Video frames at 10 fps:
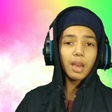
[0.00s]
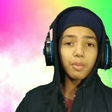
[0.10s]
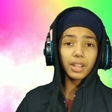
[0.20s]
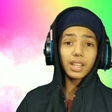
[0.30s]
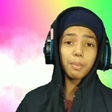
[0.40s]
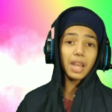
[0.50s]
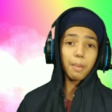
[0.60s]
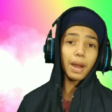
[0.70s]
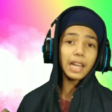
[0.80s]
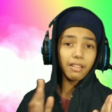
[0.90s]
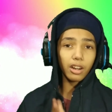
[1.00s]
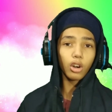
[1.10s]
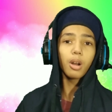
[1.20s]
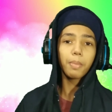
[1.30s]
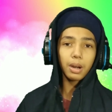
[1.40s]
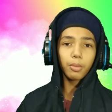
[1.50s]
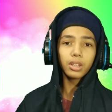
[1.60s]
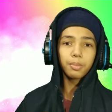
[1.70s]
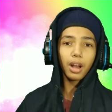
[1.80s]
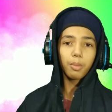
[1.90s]
கேம் வந்து எப்படி எம்ஐடியில் டவுன்லோட் பண்ண
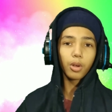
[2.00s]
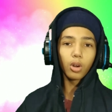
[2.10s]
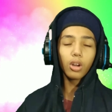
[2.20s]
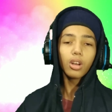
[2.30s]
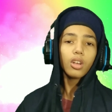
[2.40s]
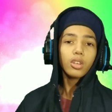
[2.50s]
போது பார்க்க போறோம்